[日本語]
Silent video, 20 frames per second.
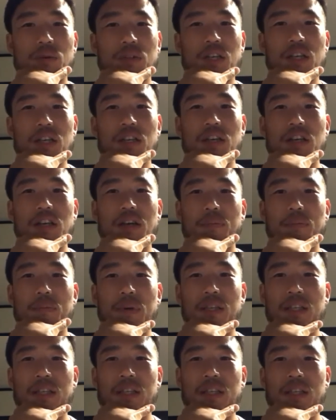的にはやっぱ
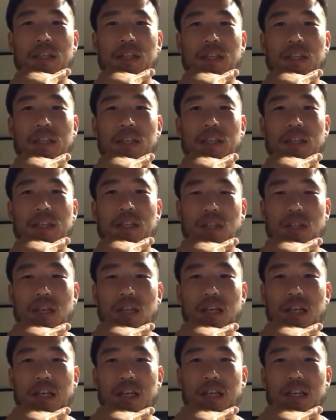りディフェンスっ
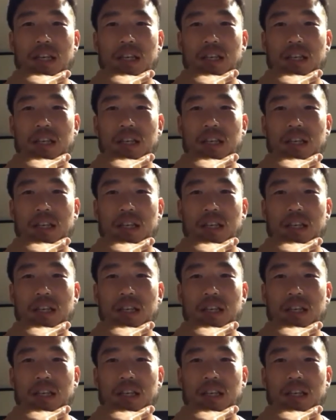て